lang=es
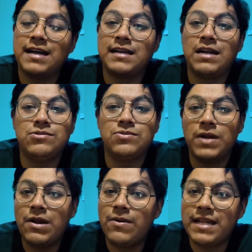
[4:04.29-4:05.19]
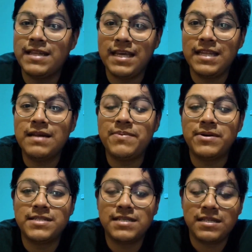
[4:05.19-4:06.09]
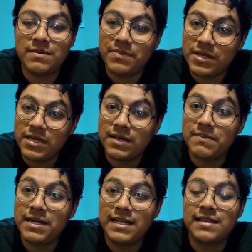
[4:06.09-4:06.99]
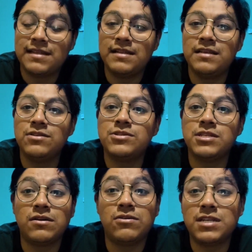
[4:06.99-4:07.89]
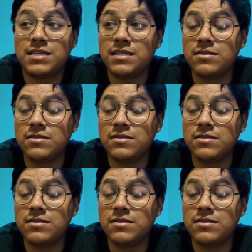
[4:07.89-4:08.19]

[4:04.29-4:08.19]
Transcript: clausurar una tienda por este tipo de malentendidos y cosas.